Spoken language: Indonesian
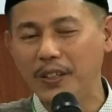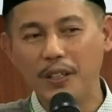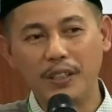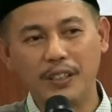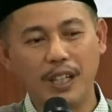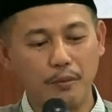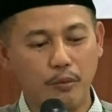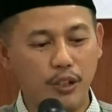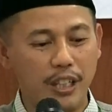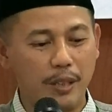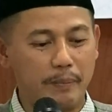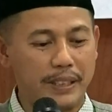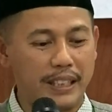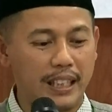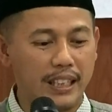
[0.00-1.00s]
Dan mau
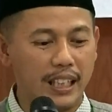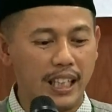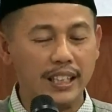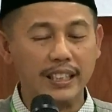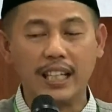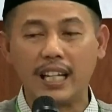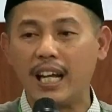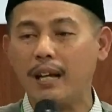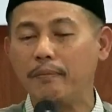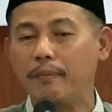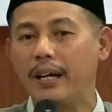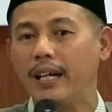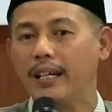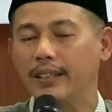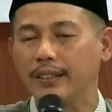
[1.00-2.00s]
dipecat dengan cara
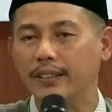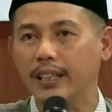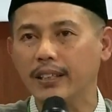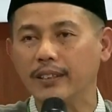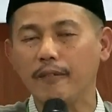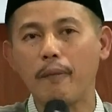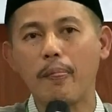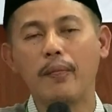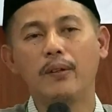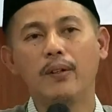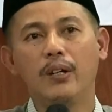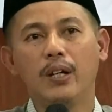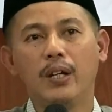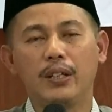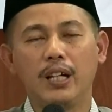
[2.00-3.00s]
apa gitu kan.
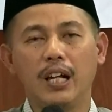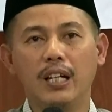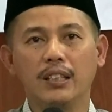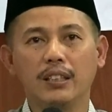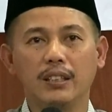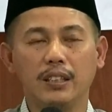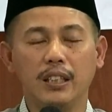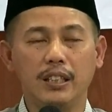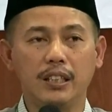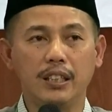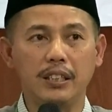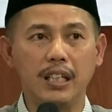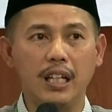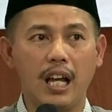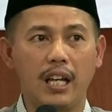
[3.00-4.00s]
Yang di sisi
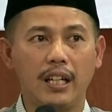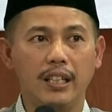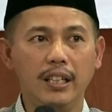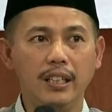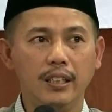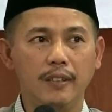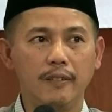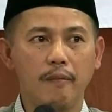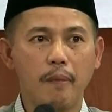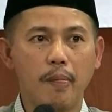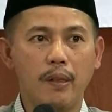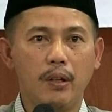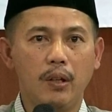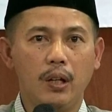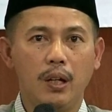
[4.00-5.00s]
lain
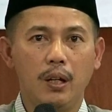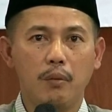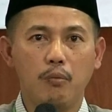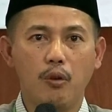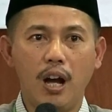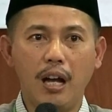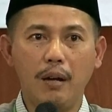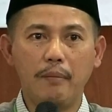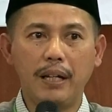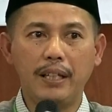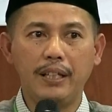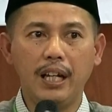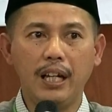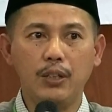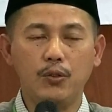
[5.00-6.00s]

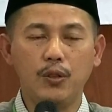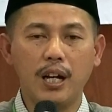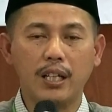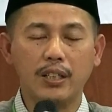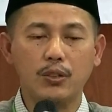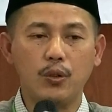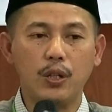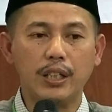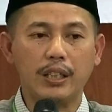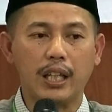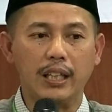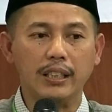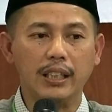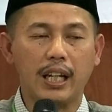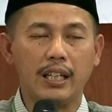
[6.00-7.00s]
Muhammadiyah juga
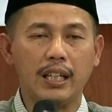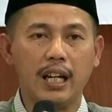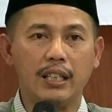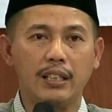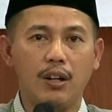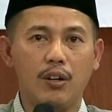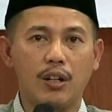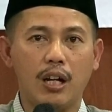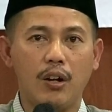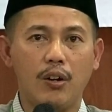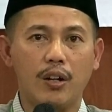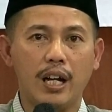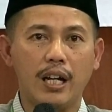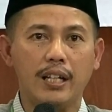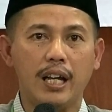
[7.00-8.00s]
kesulitan karena ada
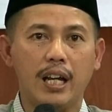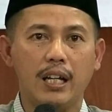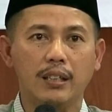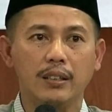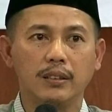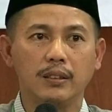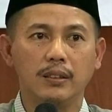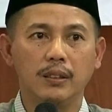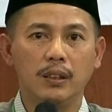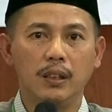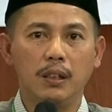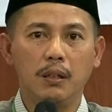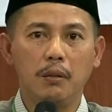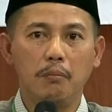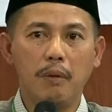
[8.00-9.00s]
orang-orang yang
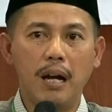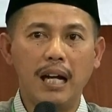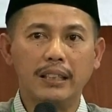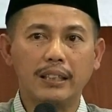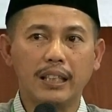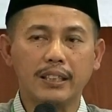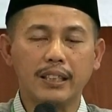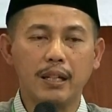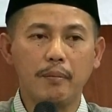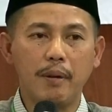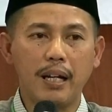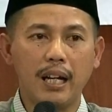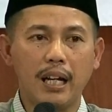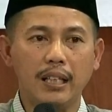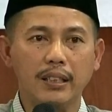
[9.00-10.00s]

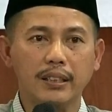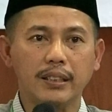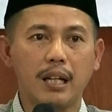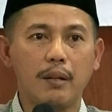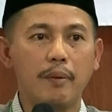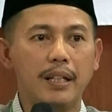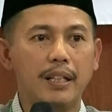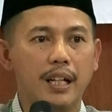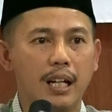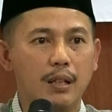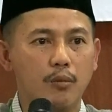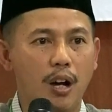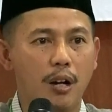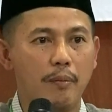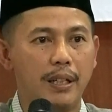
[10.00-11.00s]
mengatasnamakan sama dengan
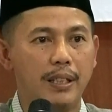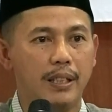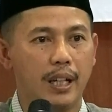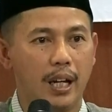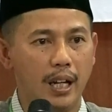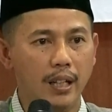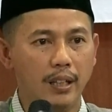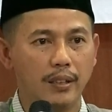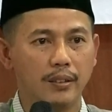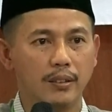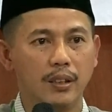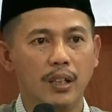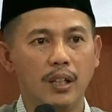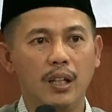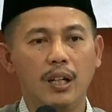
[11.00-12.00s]
Muhammadiyah
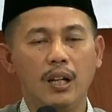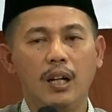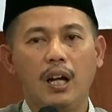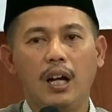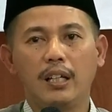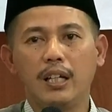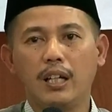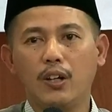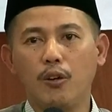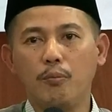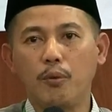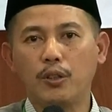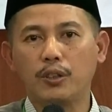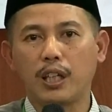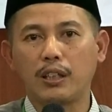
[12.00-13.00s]
ada kelompok
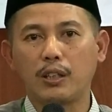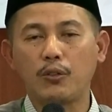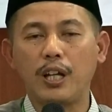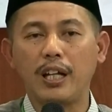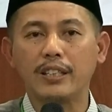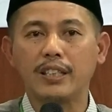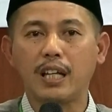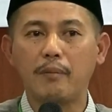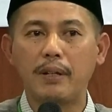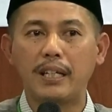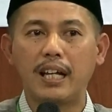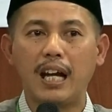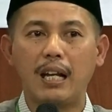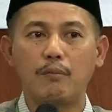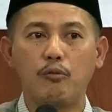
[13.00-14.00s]
tertentu yang sama
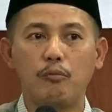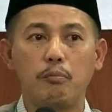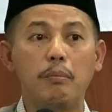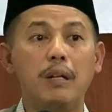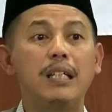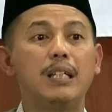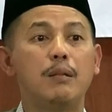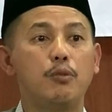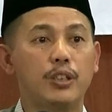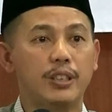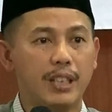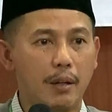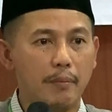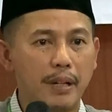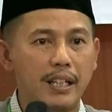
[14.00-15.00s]
dengan menyebut
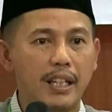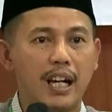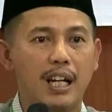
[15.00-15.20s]
sama dengan